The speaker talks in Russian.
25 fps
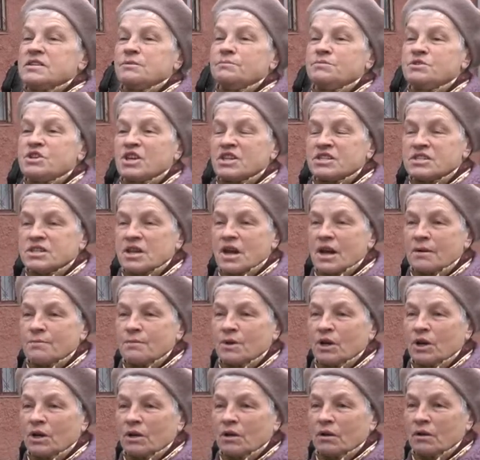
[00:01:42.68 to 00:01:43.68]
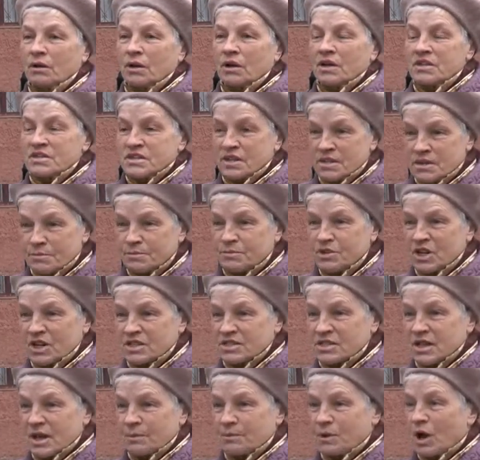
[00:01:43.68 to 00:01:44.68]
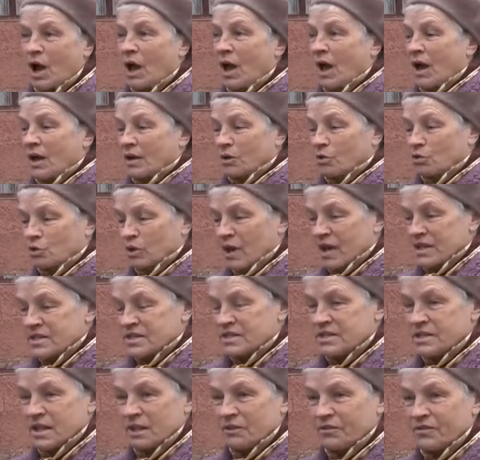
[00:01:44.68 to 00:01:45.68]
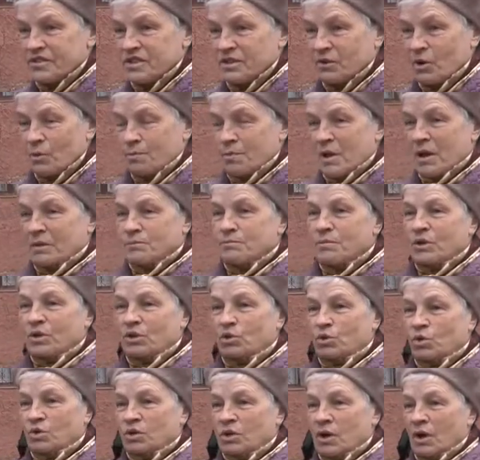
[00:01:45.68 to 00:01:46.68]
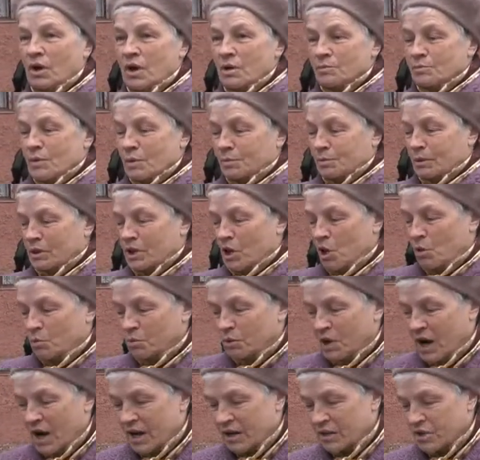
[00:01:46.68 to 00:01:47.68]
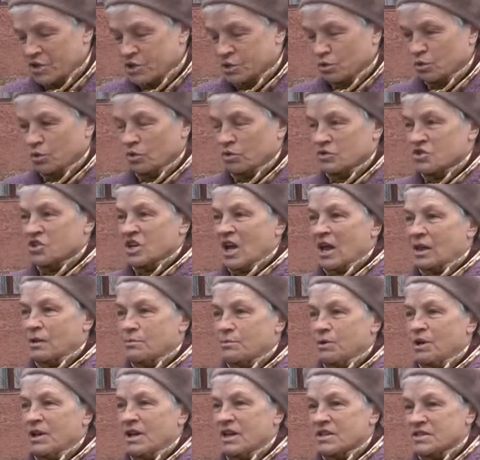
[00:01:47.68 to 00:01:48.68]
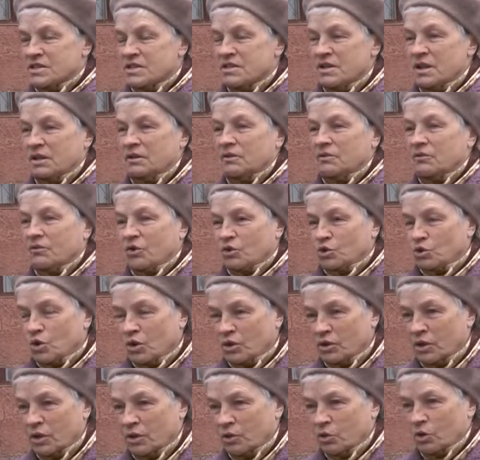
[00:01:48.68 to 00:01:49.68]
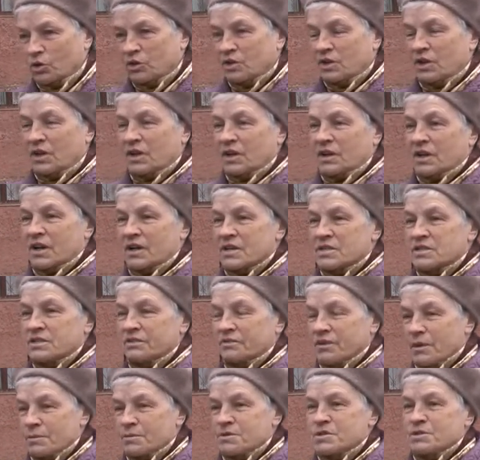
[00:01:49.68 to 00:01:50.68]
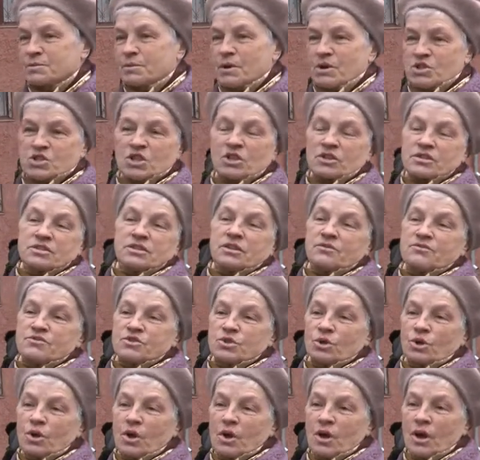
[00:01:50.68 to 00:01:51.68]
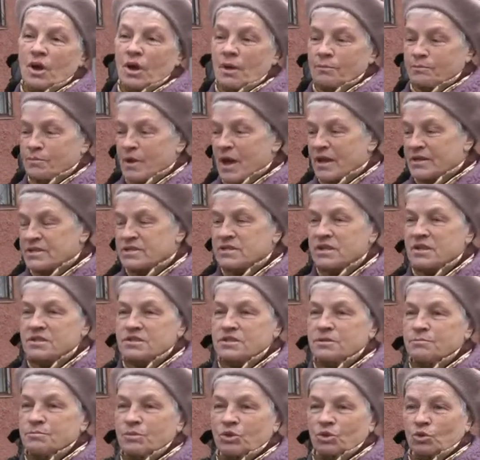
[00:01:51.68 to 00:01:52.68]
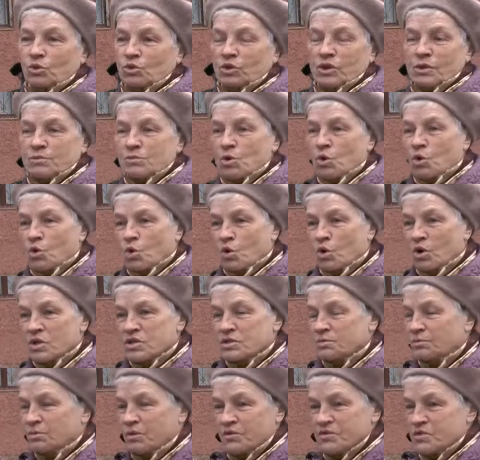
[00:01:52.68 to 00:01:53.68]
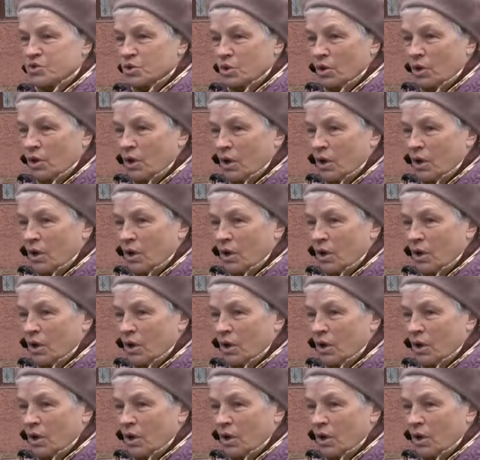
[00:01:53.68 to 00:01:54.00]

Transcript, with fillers: часами. Сидим часами. У нас дел всего 5 минут. Мы подаем карточку, жалобы есть, нет. Вот только льготное лекарство. Выпишите, пожалуйста, и все. 5-10 минут, и мы уходим, и все.